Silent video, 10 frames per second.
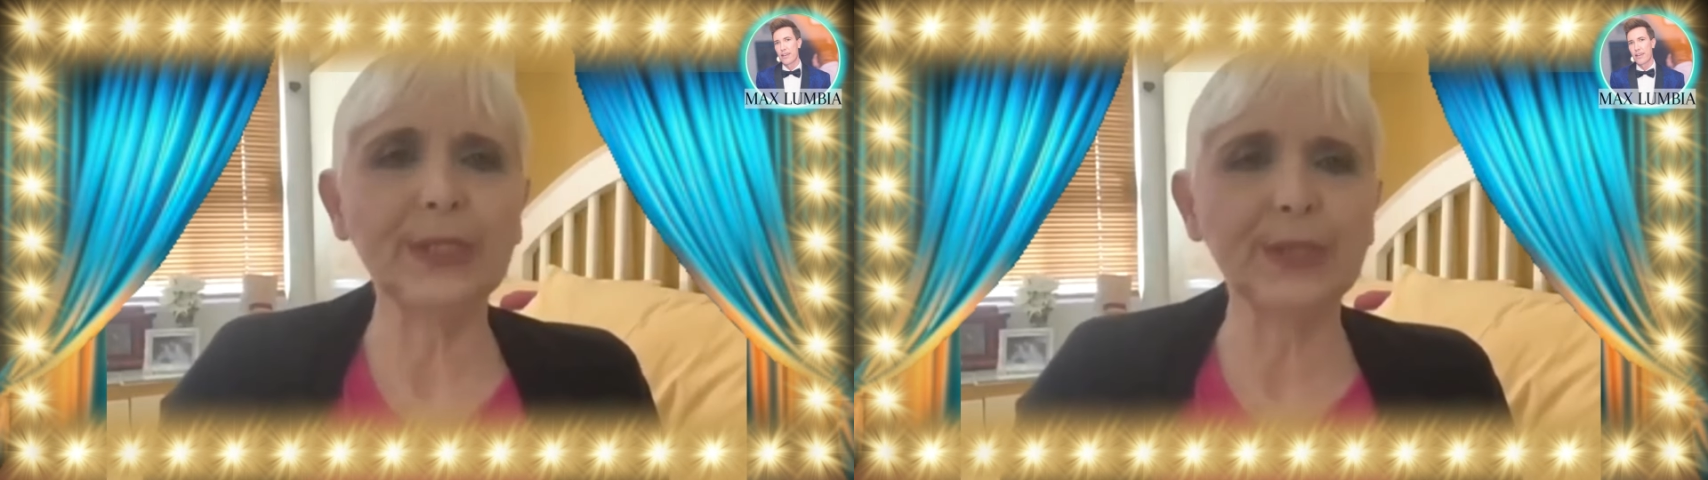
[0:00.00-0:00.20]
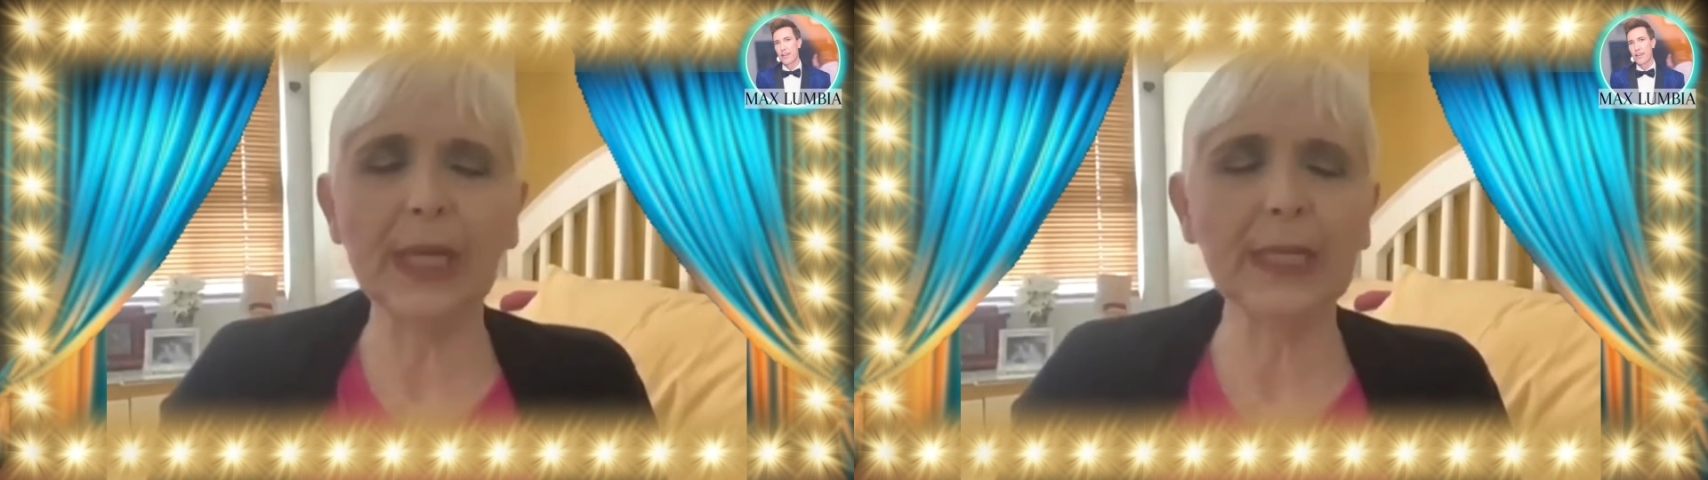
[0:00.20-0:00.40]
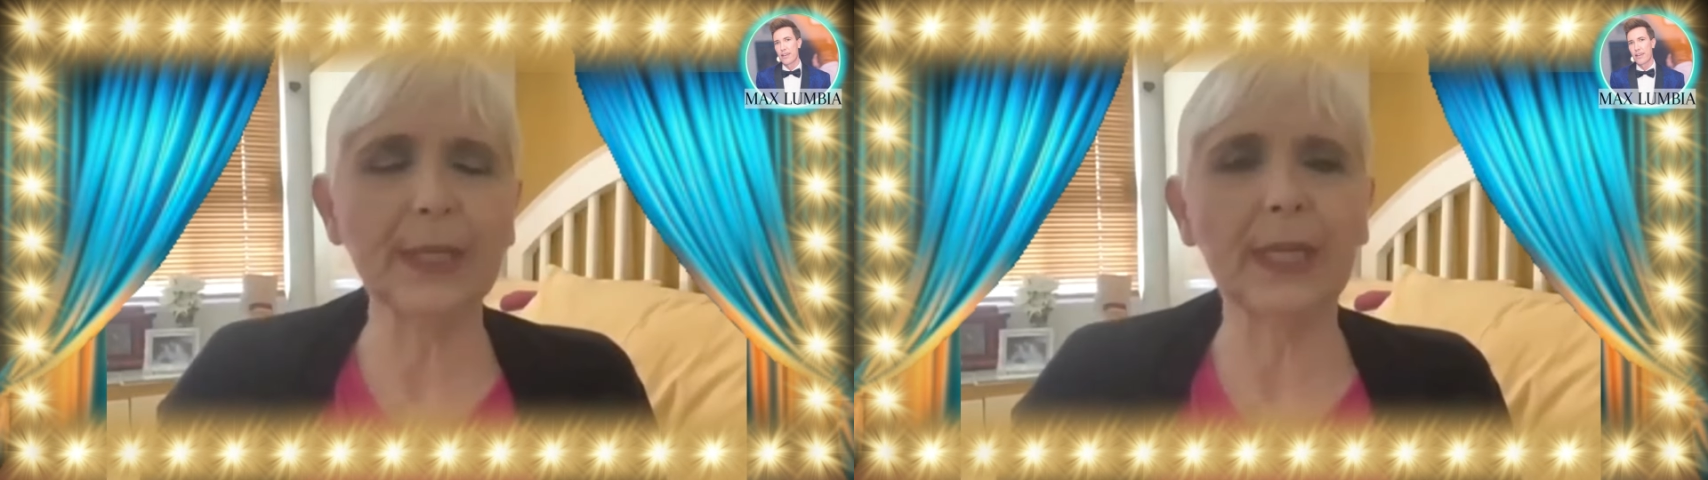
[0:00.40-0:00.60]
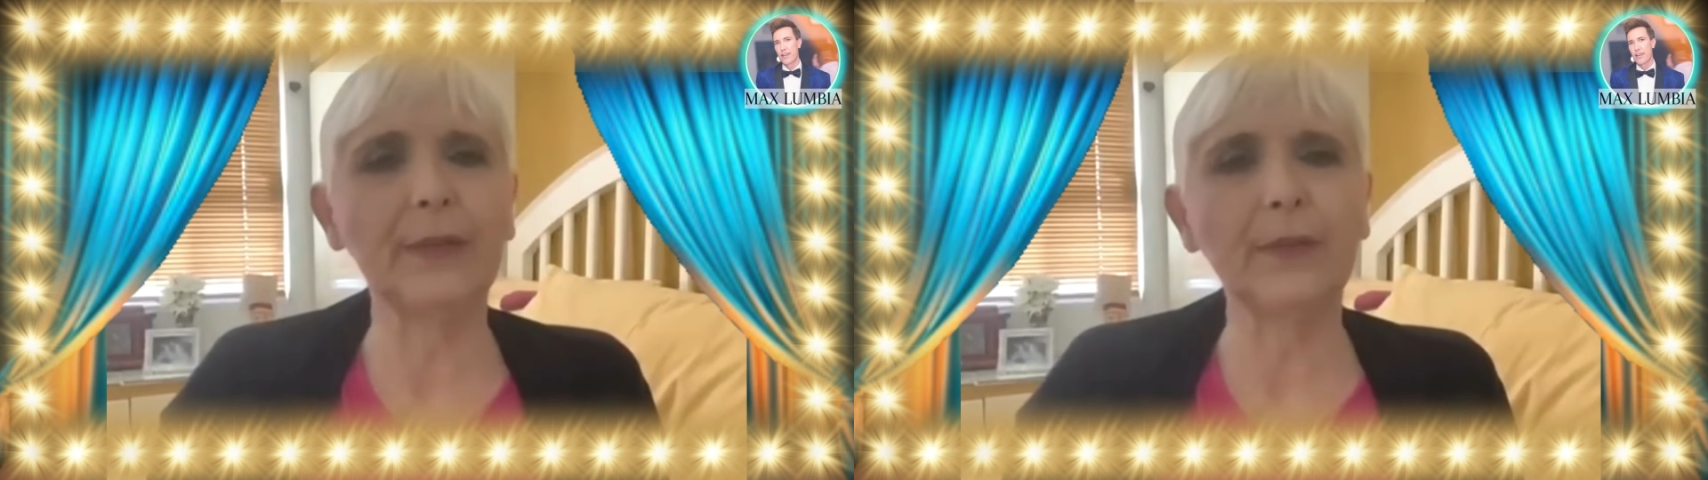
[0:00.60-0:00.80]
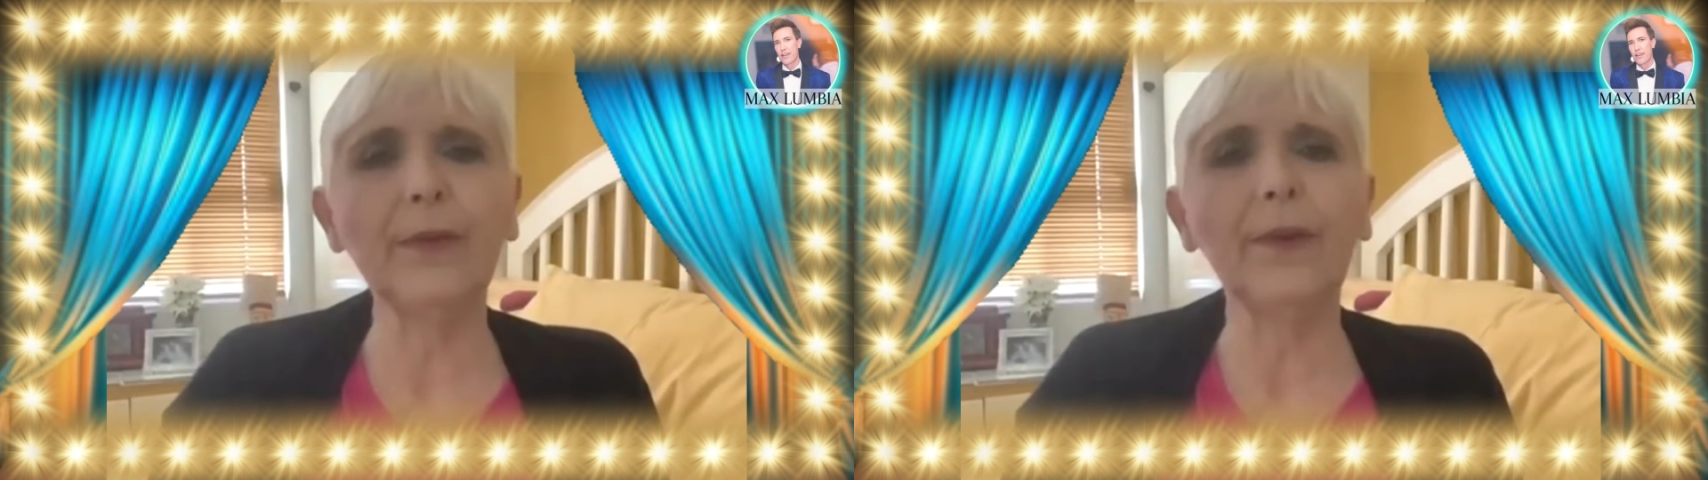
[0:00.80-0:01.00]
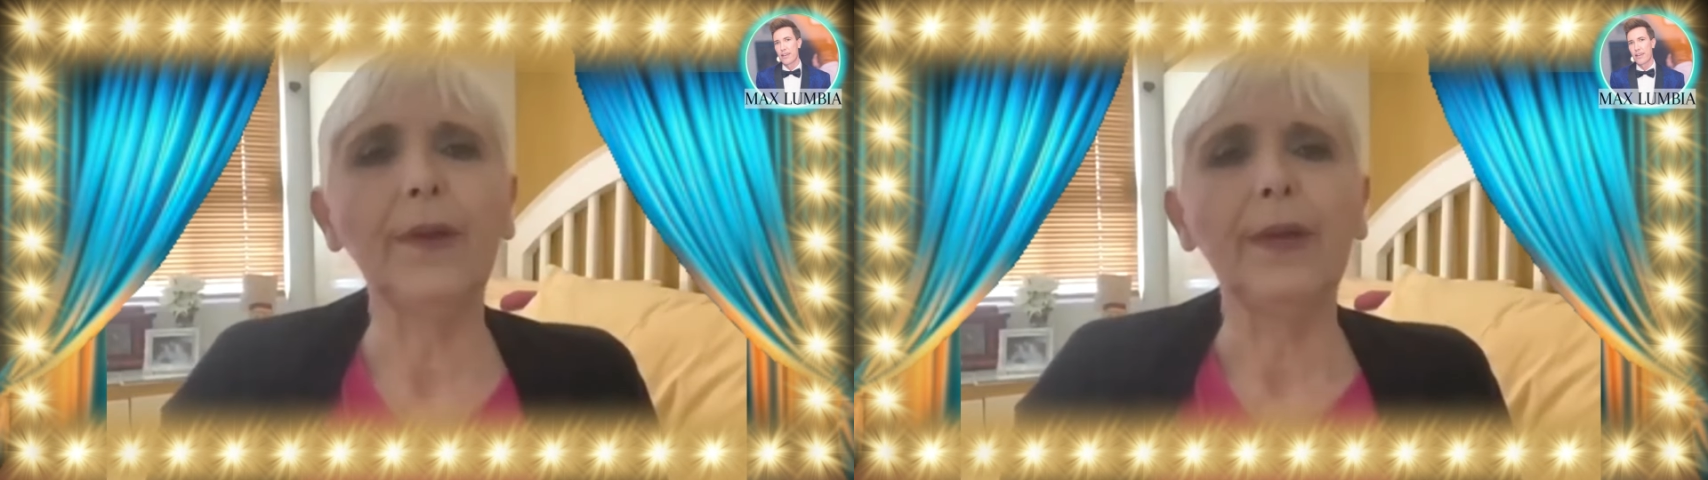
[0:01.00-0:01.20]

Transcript: y tal, tal, ¿no?